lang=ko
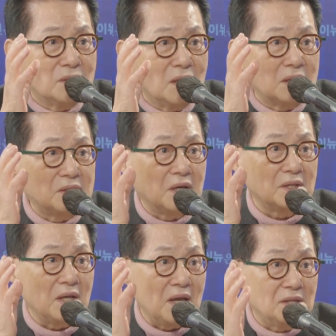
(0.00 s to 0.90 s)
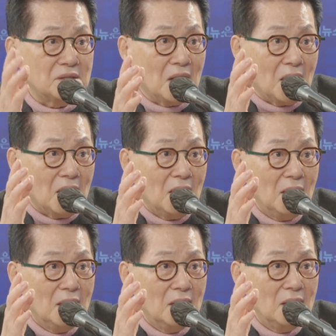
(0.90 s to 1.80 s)
그게 돼 있다.
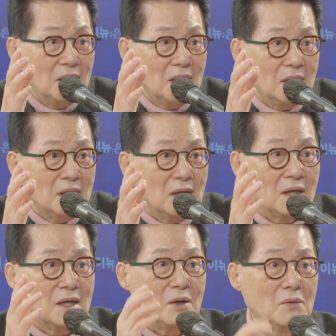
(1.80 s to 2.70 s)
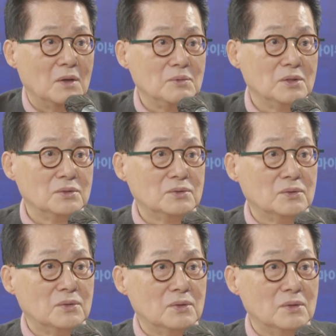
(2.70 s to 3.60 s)
네네. 라고
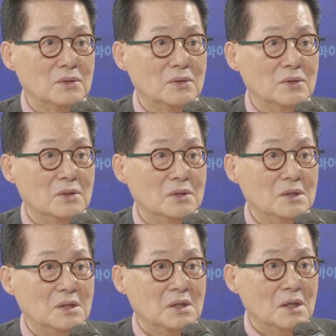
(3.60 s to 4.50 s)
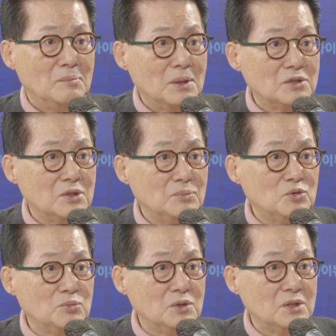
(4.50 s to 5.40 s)
하면은요. 아파트
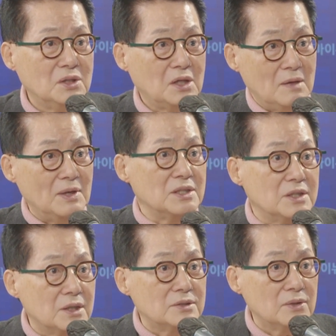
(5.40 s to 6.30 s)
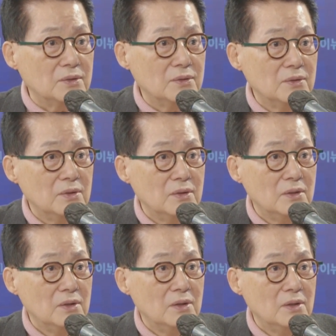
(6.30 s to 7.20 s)
입주민들이 가만히 있겠어요?
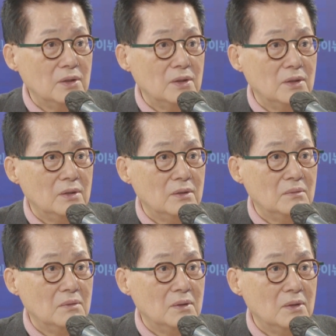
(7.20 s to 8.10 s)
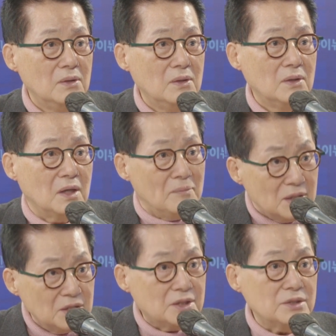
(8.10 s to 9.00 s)
모르겠겠죠. 가만히
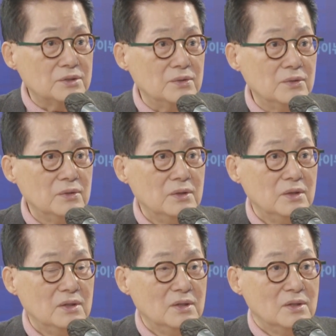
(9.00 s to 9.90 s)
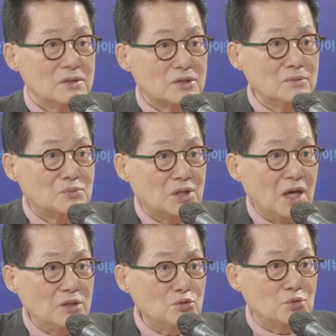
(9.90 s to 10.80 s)
있겠어요? 지금
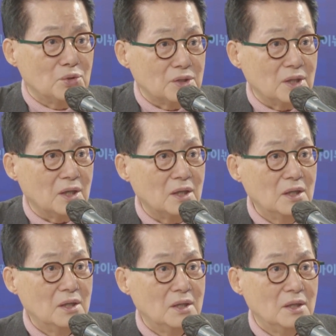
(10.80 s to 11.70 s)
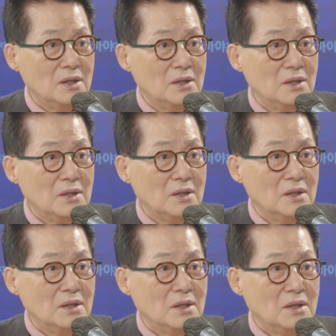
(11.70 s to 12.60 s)
제주도에다 네네.
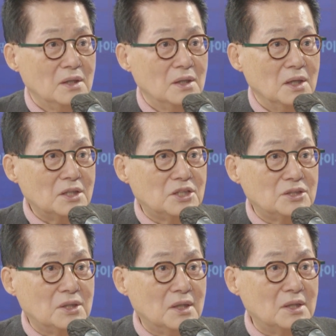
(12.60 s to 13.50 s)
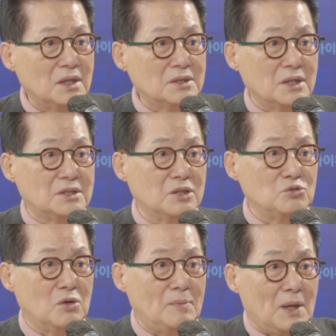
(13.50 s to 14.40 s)
핵시설 한다고 하니까
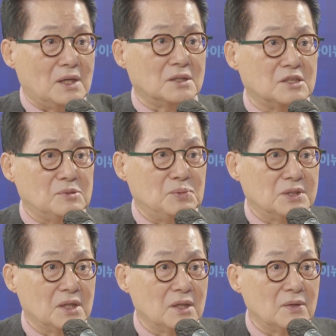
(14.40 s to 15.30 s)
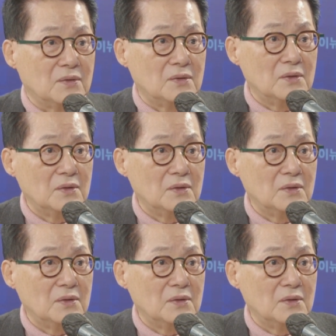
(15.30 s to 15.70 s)
제주도가 발칵 뒤집히잖아요.